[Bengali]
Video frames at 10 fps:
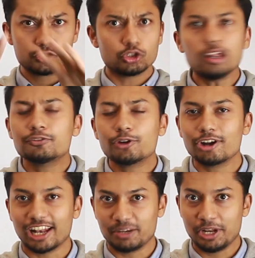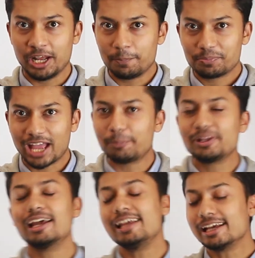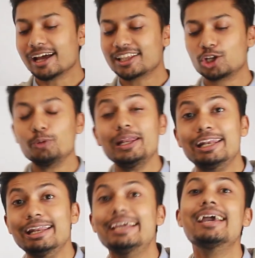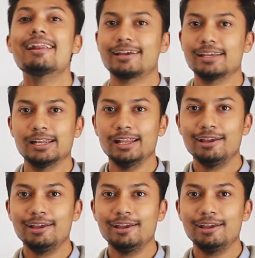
সলভ করা লাগবে না আপনি খালি খাতা কলমে লিখে রাখেন